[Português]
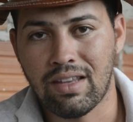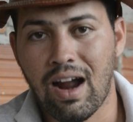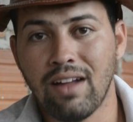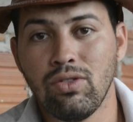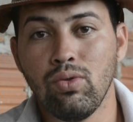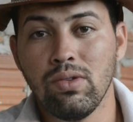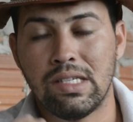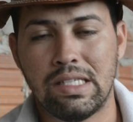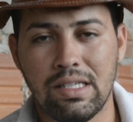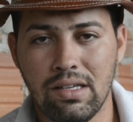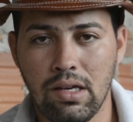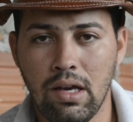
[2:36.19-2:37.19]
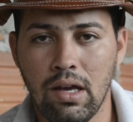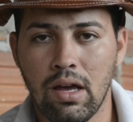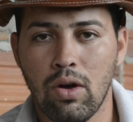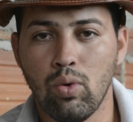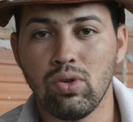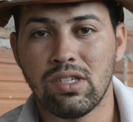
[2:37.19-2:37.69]
traduzir
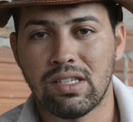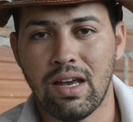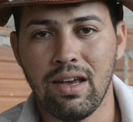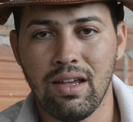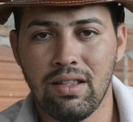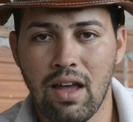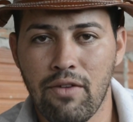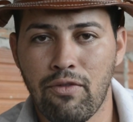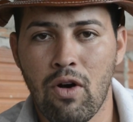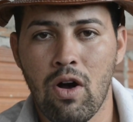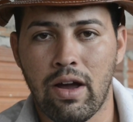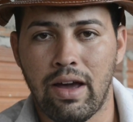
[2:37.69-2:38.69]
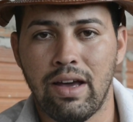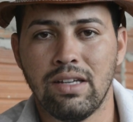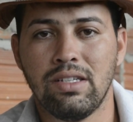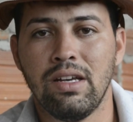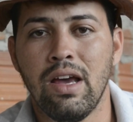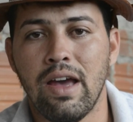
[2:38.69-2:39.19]
o sangue
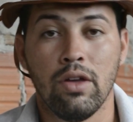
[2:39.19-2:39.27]
Deforcast